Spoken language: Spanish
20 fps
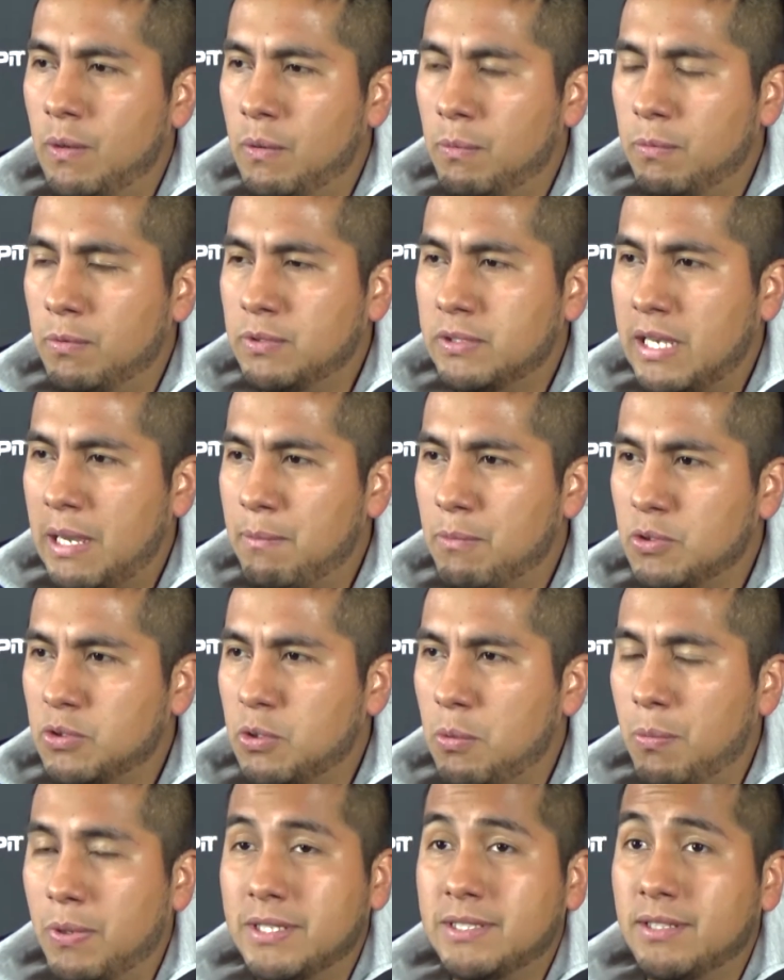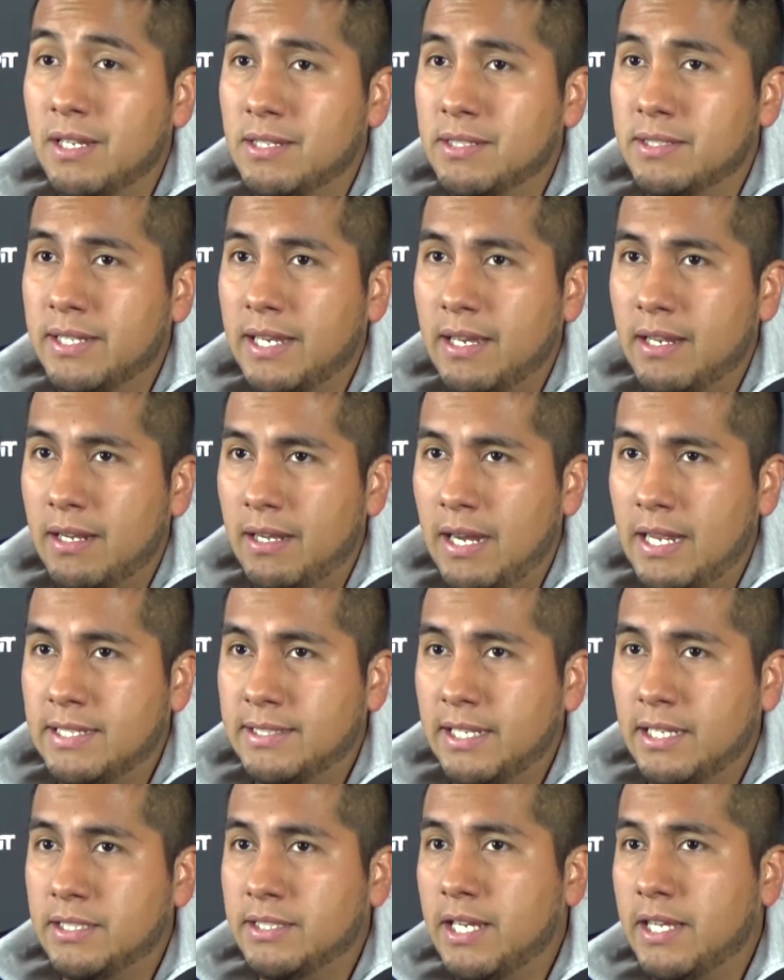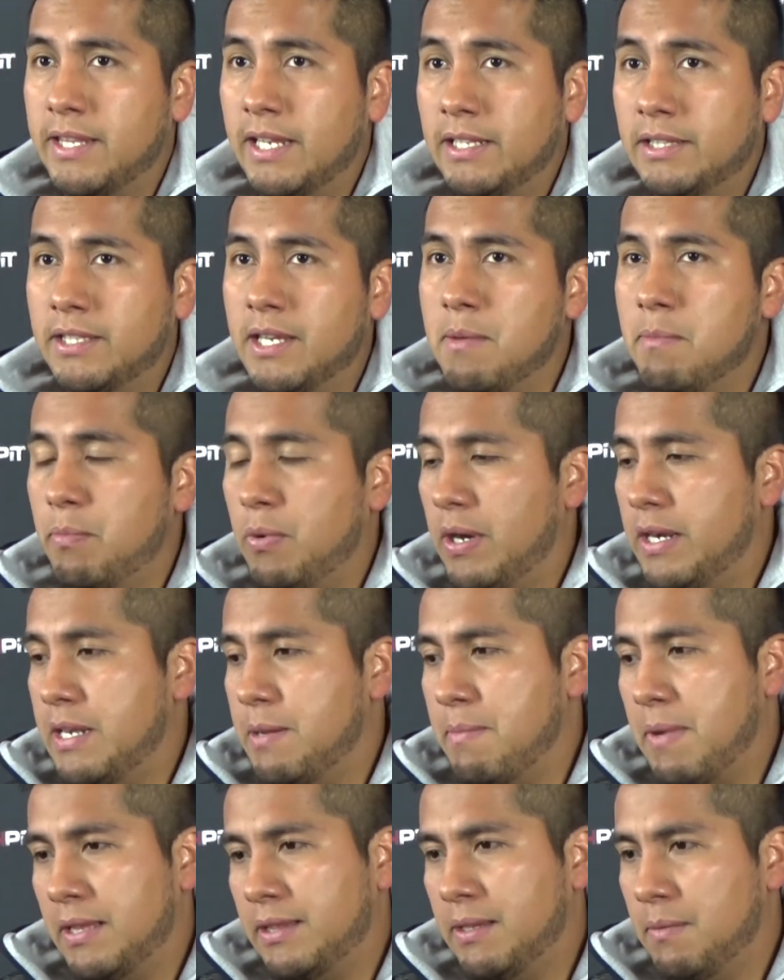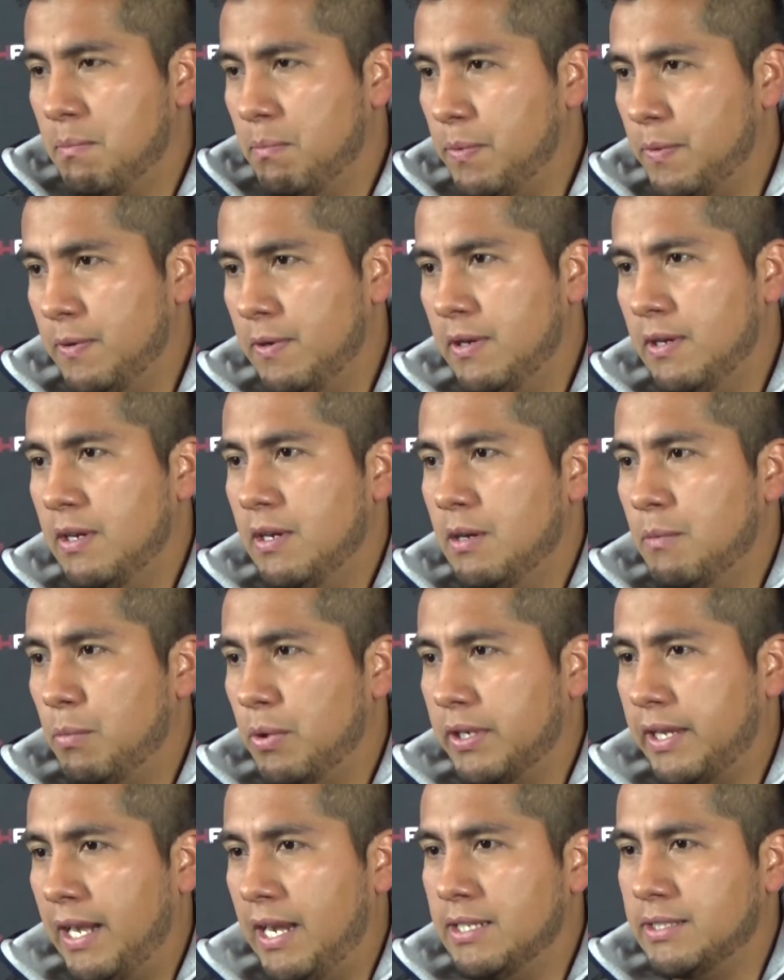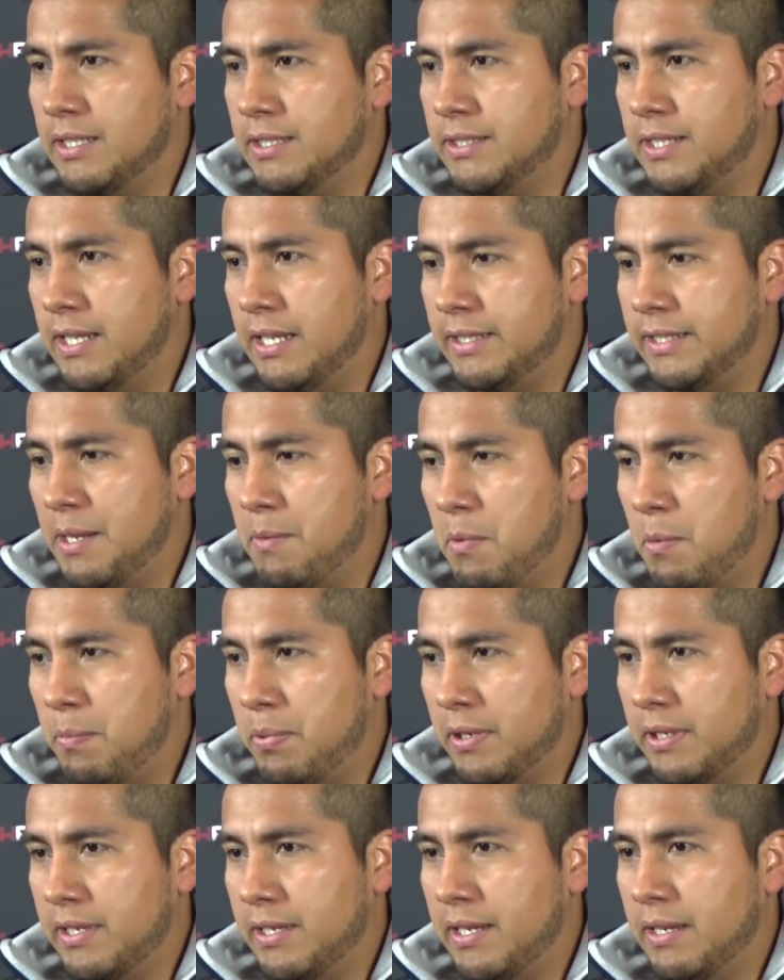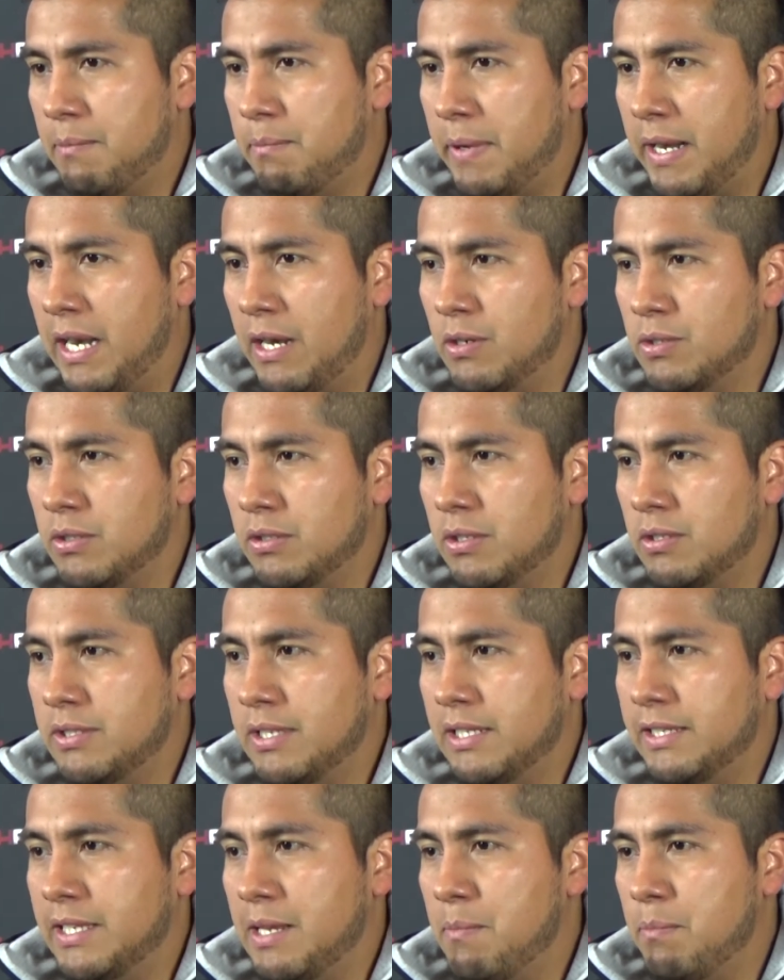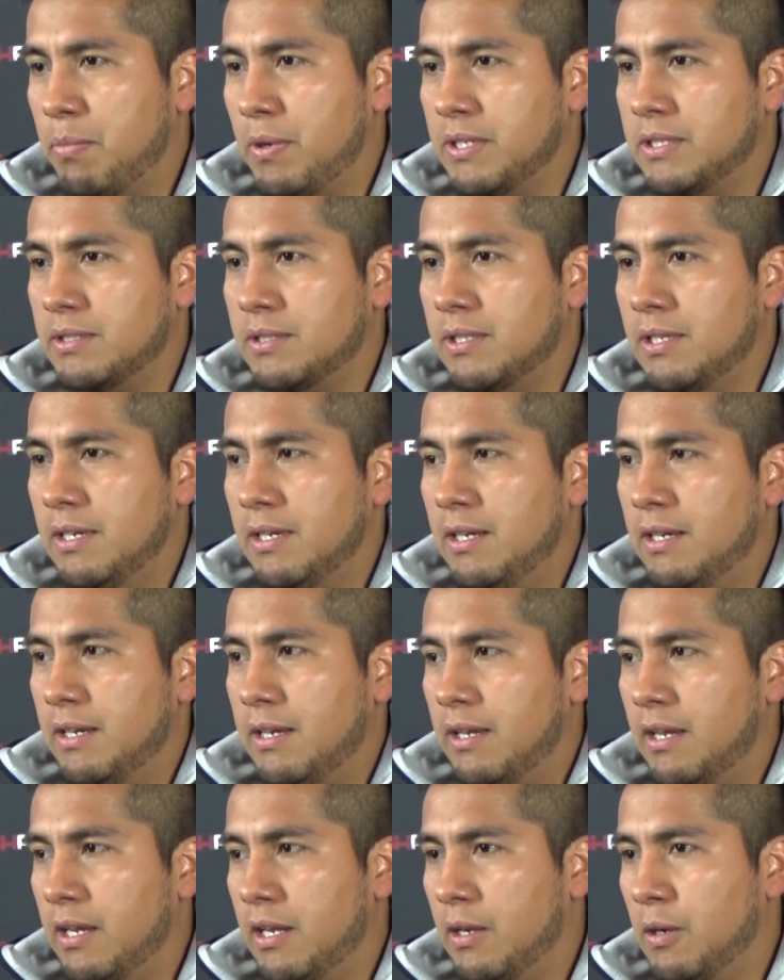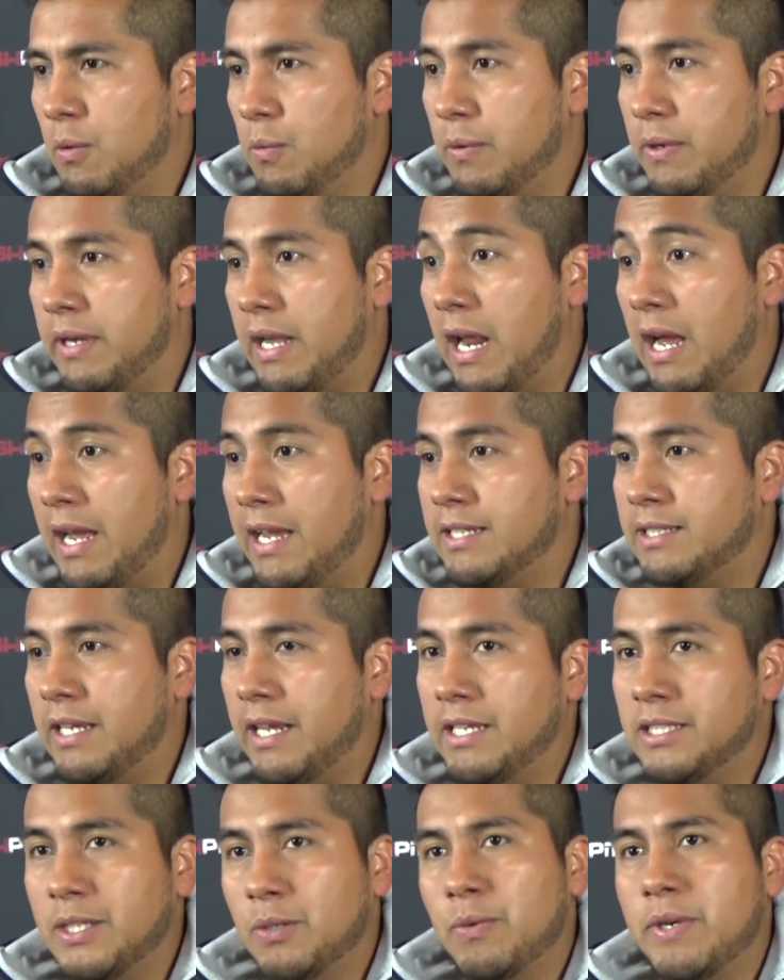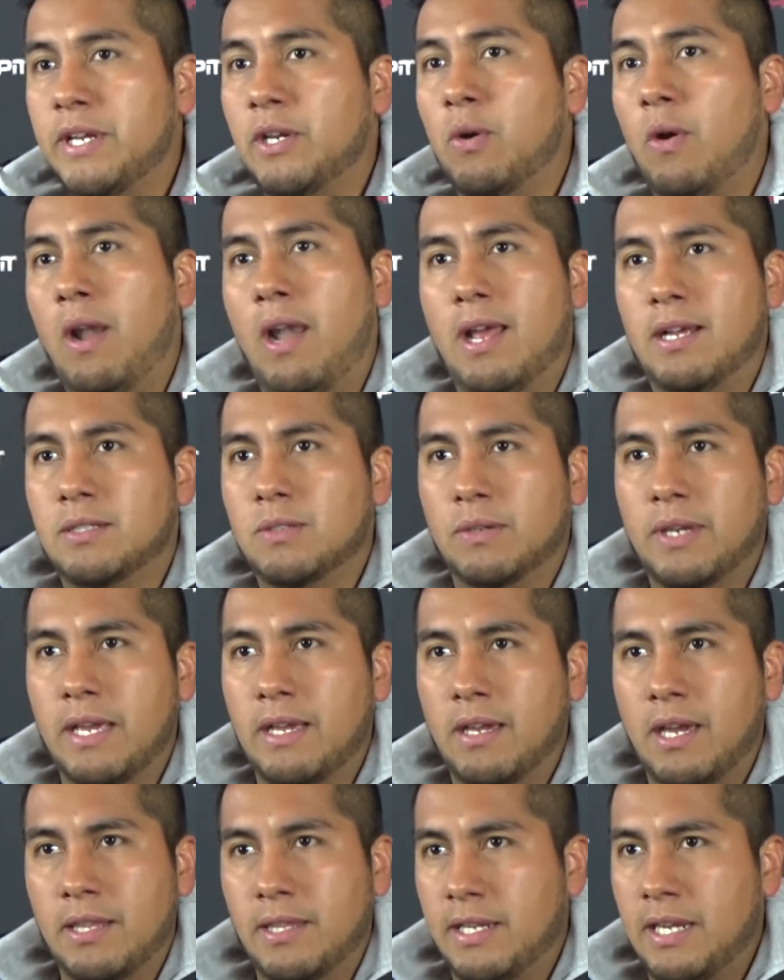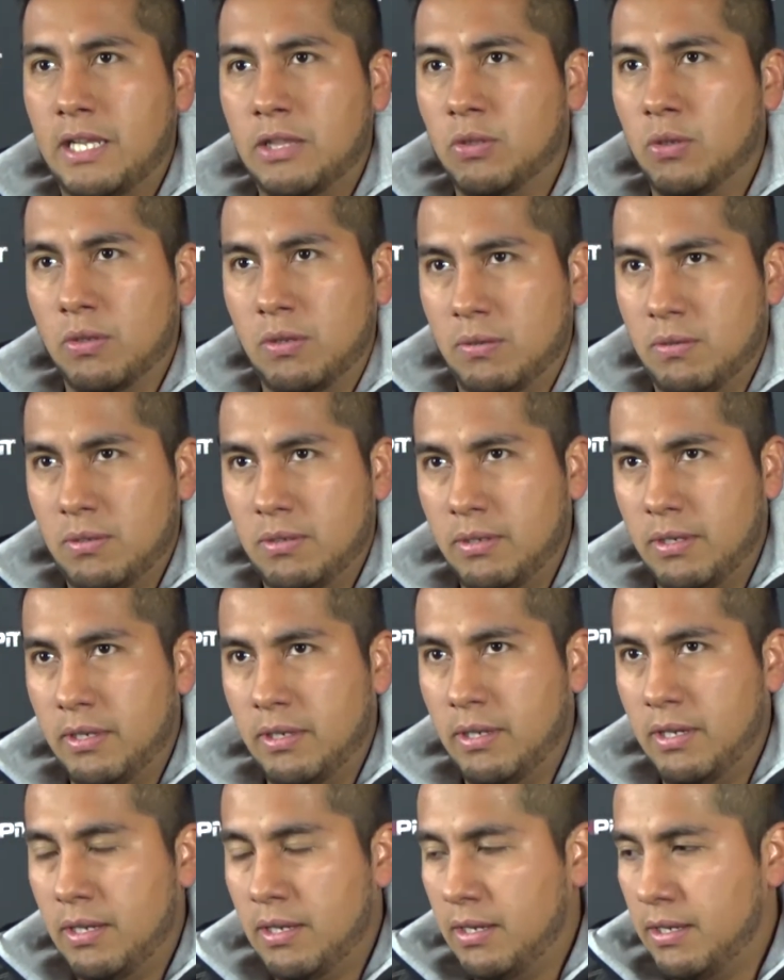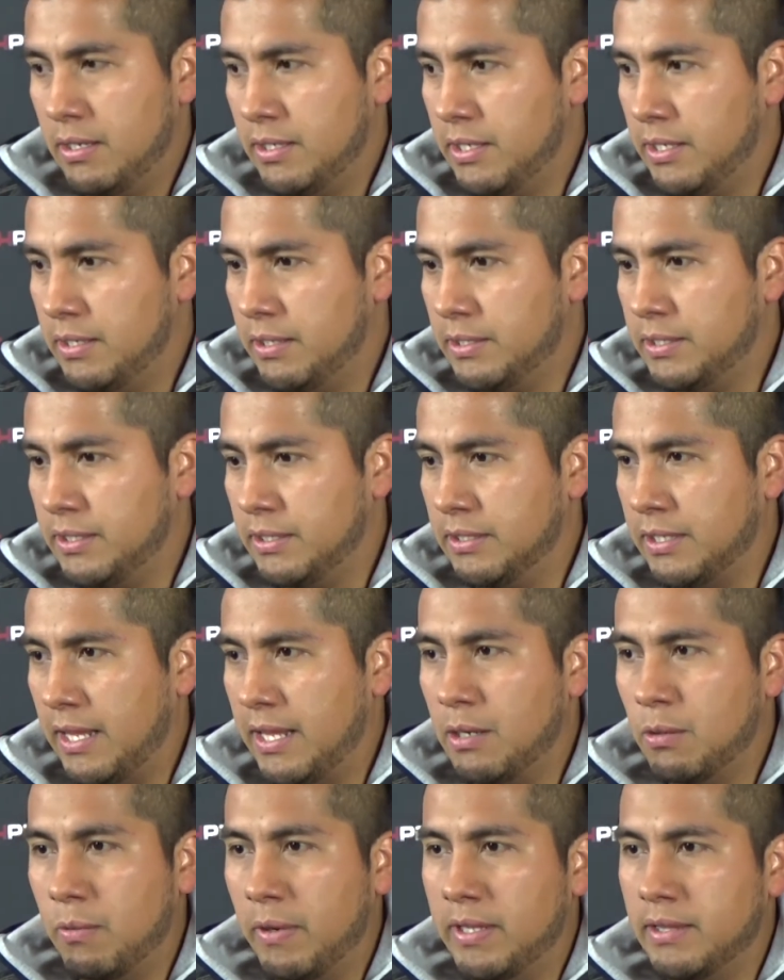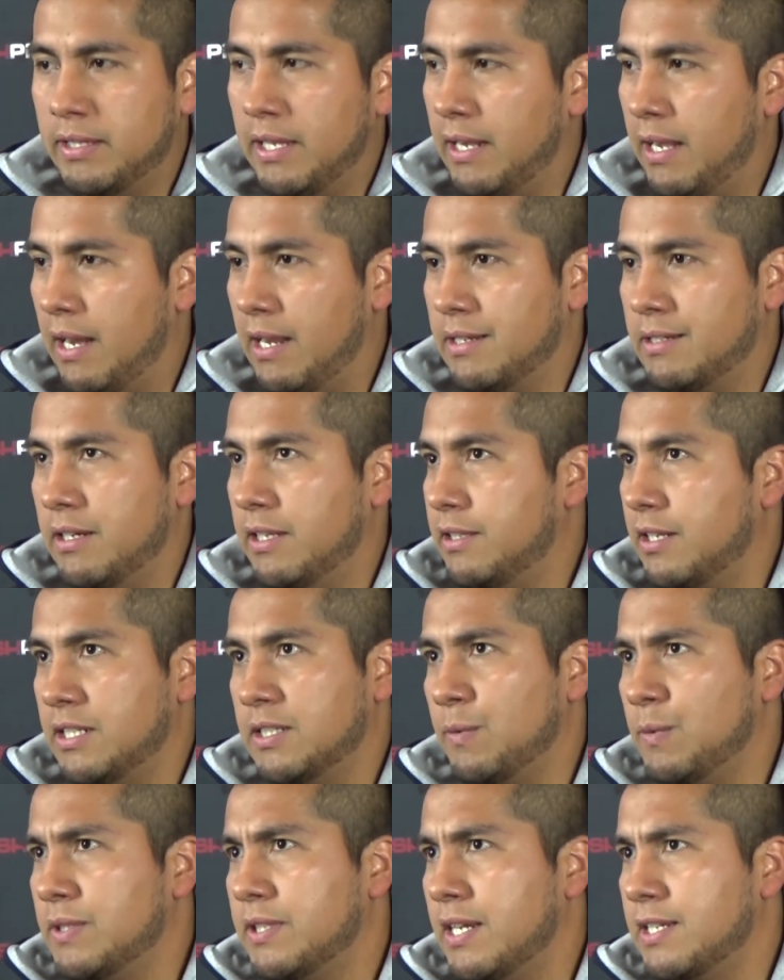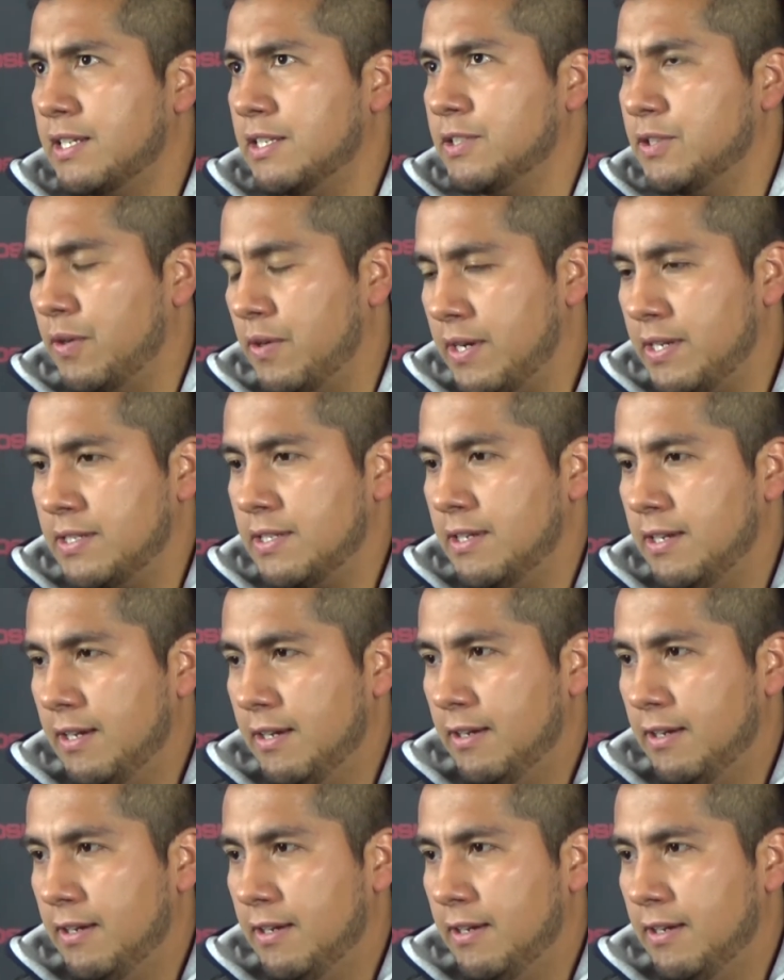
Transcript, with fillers: lo buscamos como esencia, la esencia del tiempo, anima tempo. ¿Por qué la esencia del tiempo? Porque para nosotros el tiempo es el, ese único lazo que encadena todo eh, y si se dan cuenta en las letras de nuestras canciones,